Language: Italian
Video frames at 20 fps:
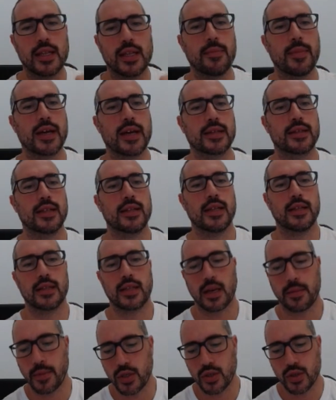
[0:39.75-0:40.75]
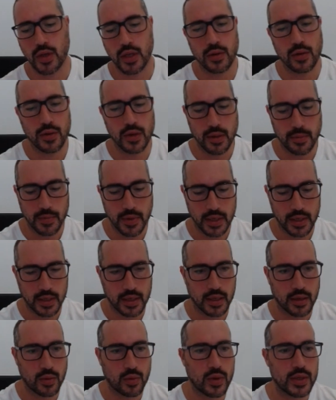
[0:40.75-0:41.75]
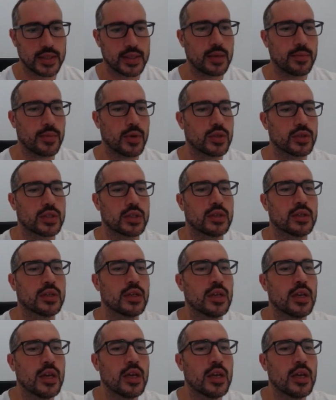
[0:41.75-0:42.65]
da parte di entrambi i giocatori perché queste mosse